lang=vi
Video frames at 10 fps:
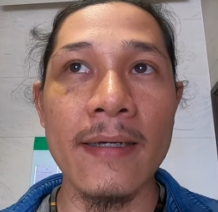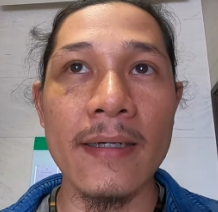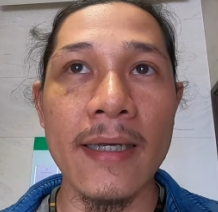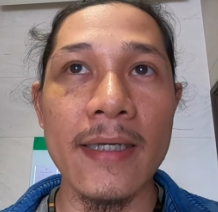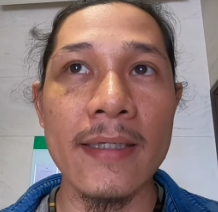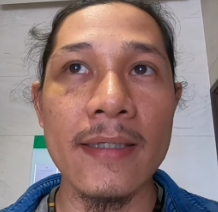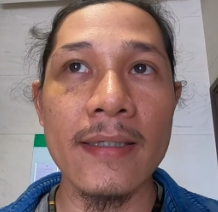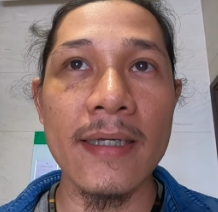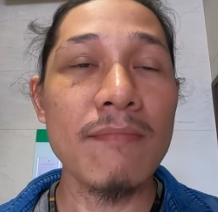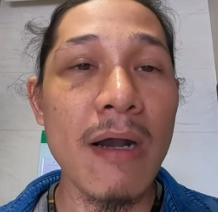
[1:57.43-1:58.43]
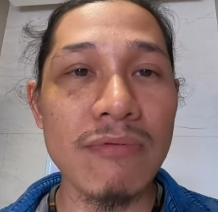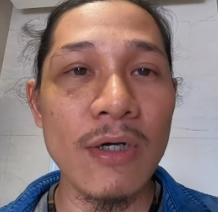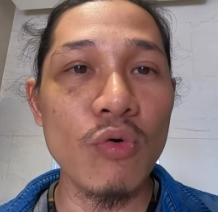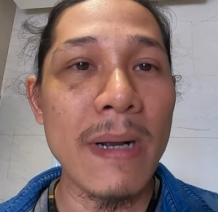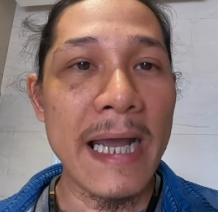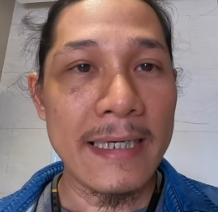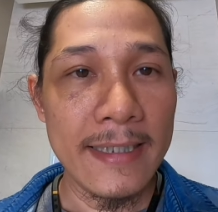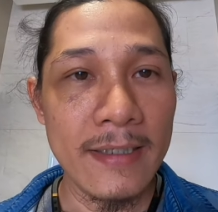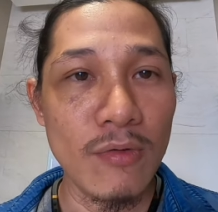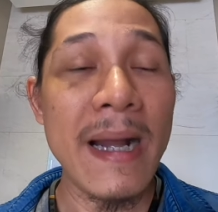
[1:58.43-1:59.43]
Ờ, cái cái mốc là U3
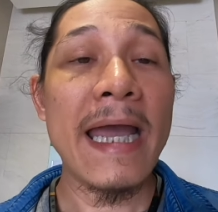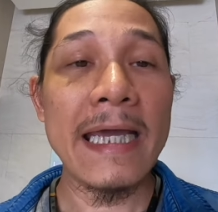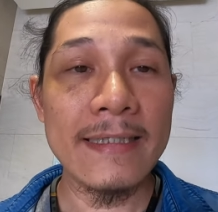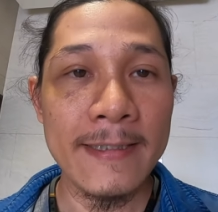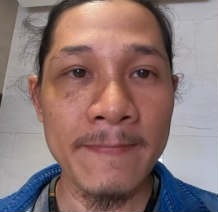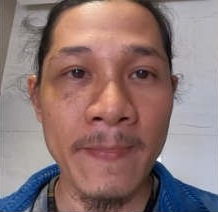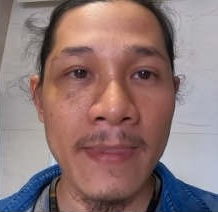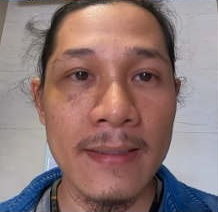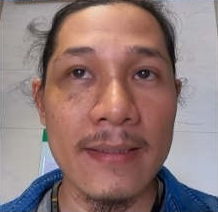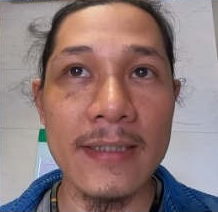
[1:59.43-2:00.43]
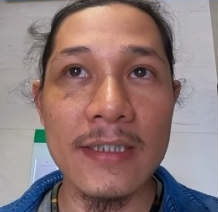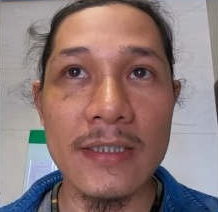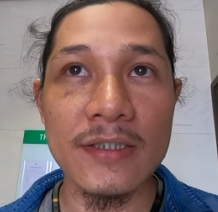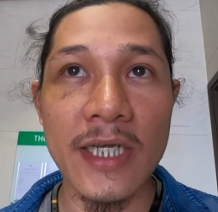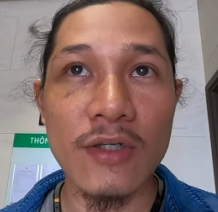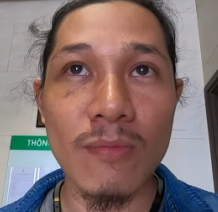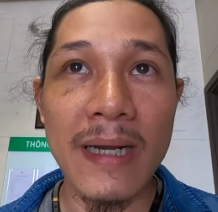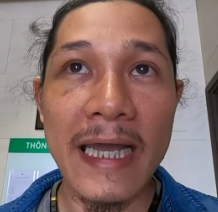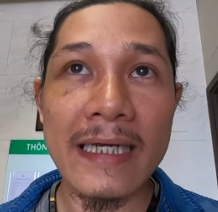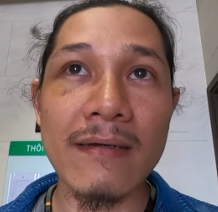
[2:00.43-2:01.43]
đi U3H đi thì ờ, trên
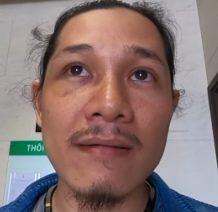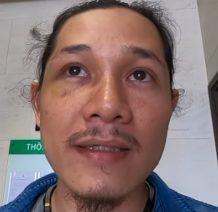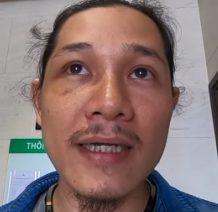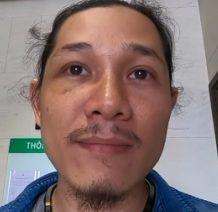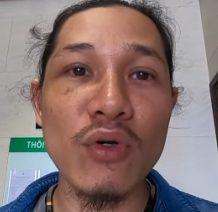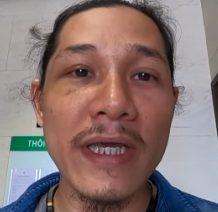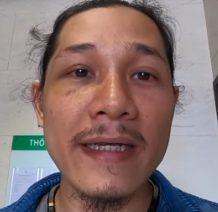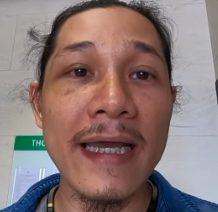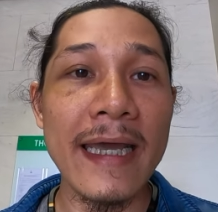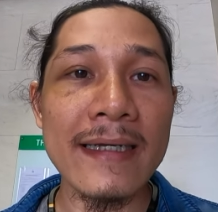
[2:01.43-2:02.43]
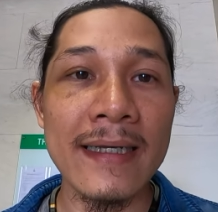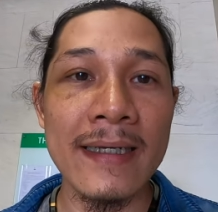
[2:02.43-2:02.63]
U3H có những cái model khác